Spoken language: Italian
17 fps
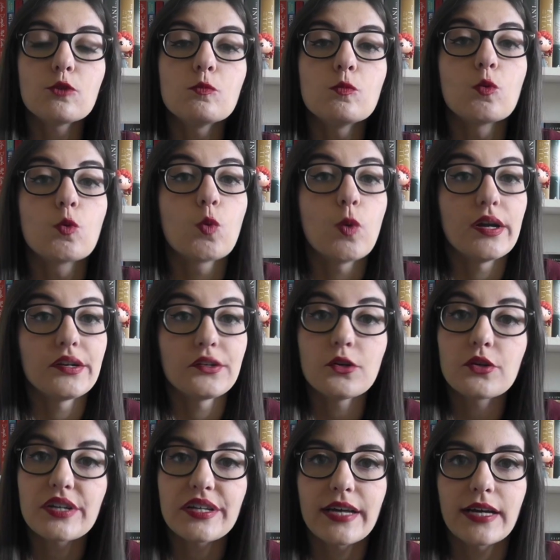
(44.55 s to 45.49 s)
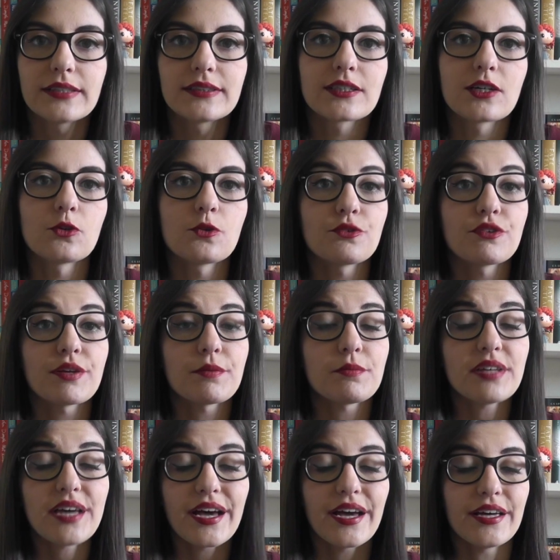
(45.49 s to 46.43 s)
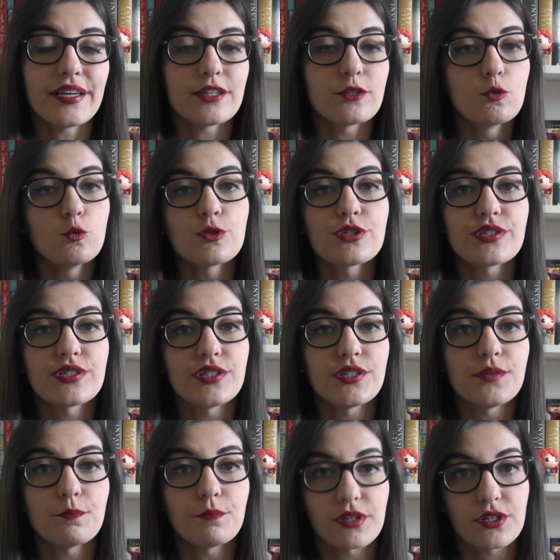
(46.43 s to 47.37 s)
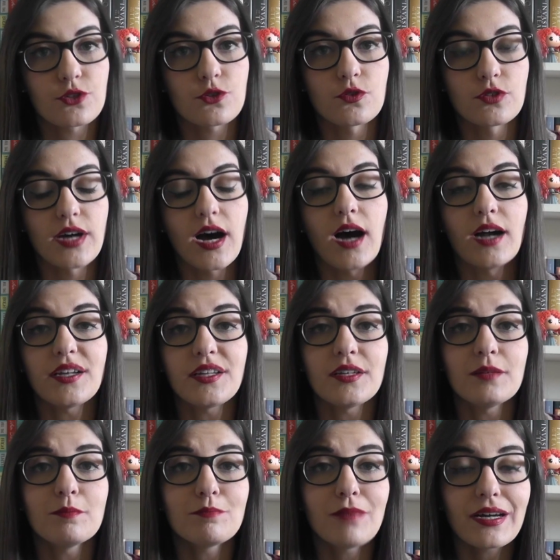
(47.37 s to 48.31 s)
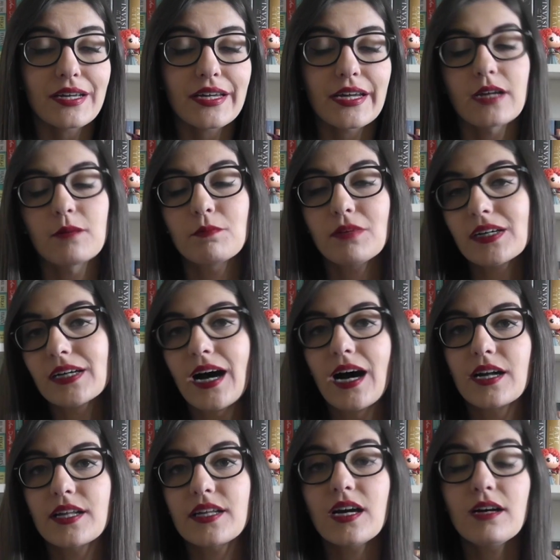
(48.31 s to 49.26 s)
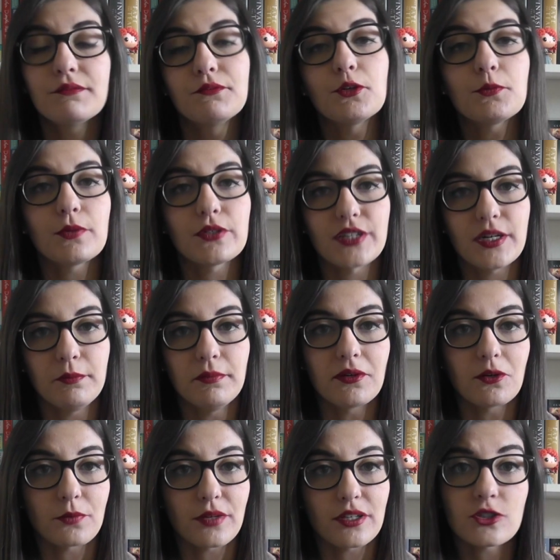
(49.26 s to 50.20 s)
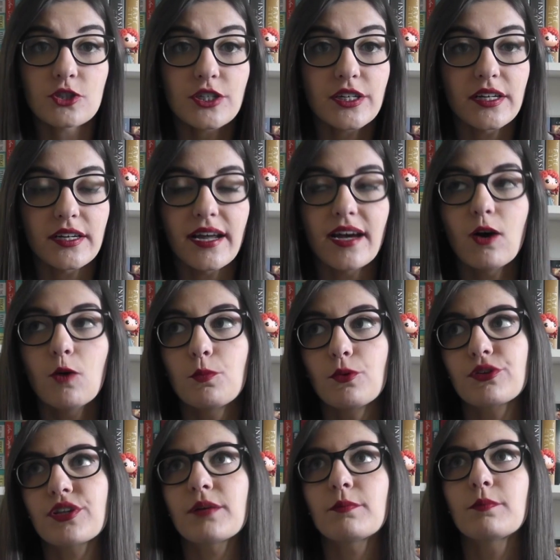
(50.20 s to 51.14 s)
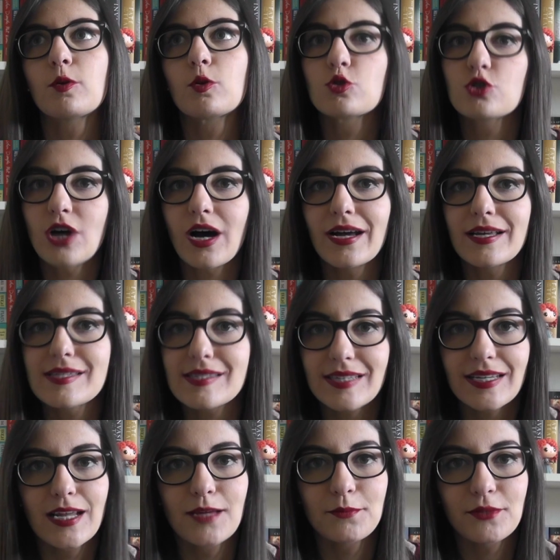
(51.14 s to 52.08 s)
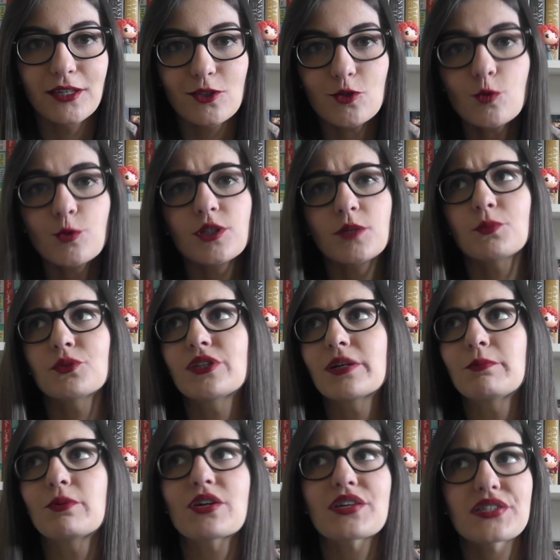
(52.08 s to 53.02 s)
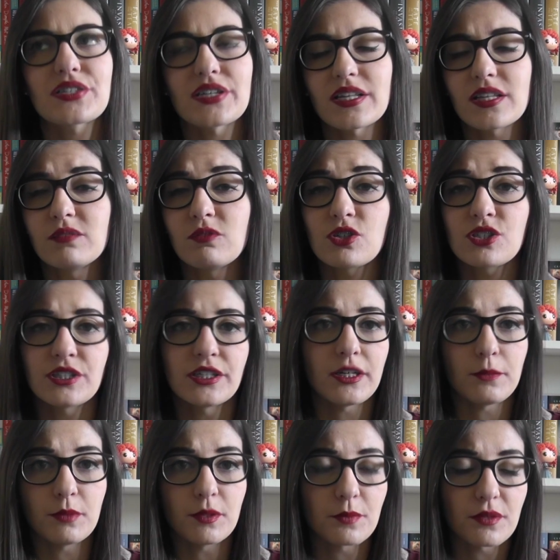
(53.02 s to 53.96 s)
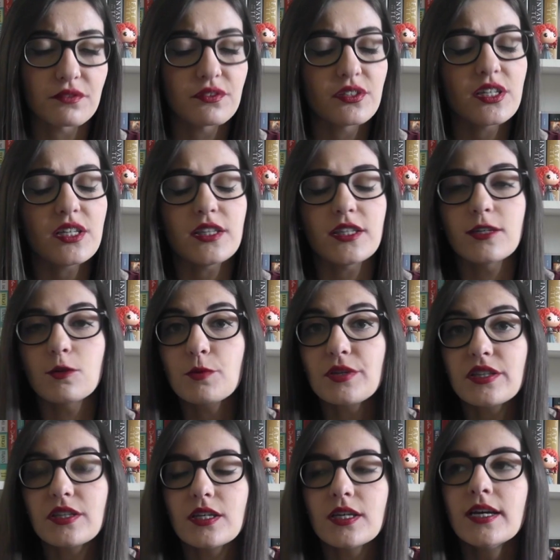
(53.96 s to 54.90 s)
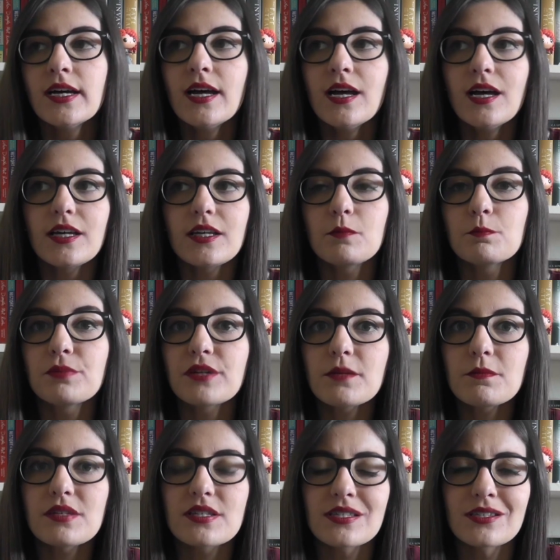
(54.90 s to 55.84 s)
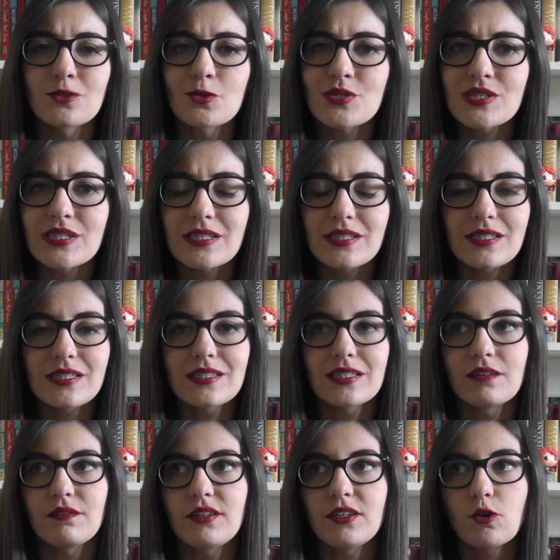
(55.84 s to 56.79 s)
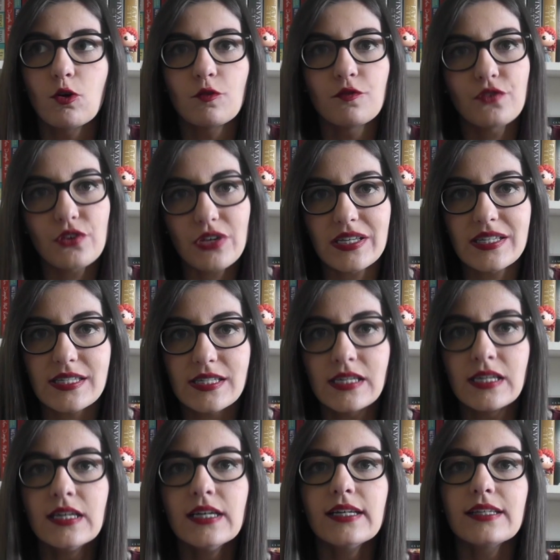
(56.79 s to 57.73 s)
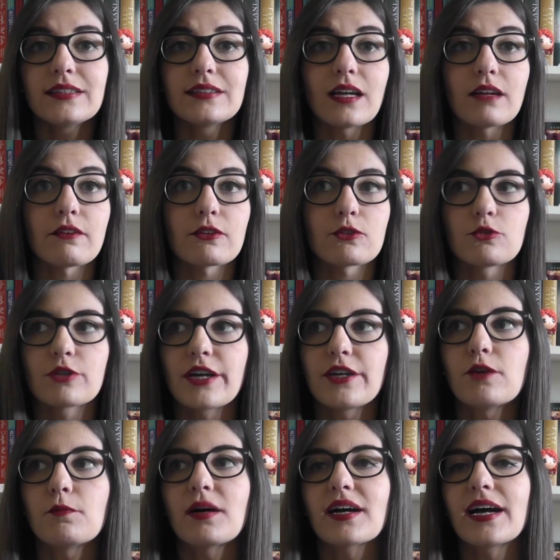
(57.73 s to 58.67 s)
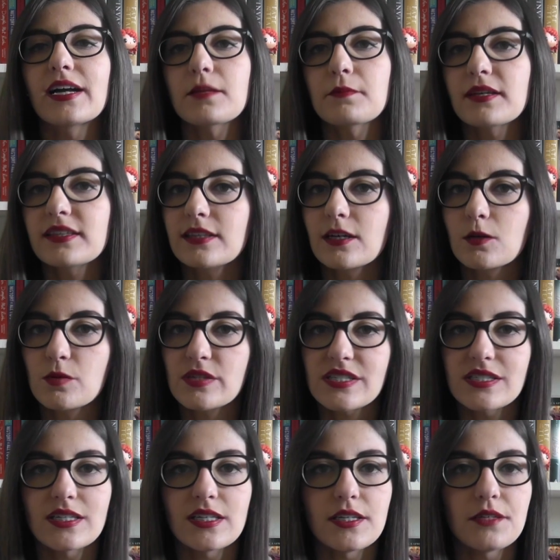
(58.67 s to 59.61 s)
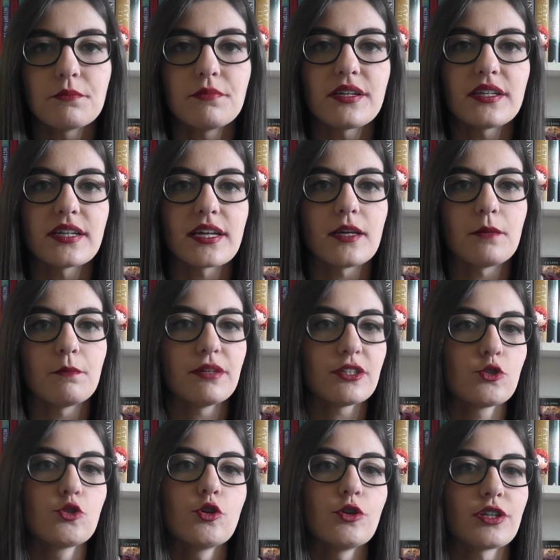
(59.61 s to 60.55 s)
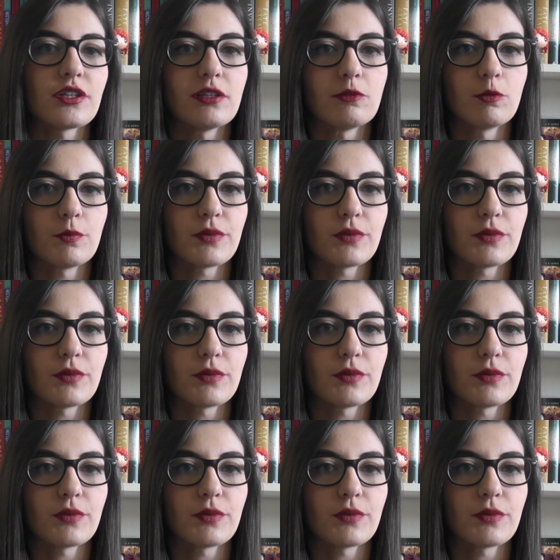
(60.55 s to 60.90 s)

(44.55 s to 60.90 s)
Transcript: Comunque non rientrano nei miei gusti personali, ma che magari a voi potrebbero piacere o potrebbero già essere piaciuti, potrebbero essere dei vostri libri preferiti, quindi in primis non sentitevi offesi dal fatto che io magari metta questi libri nei peggiori del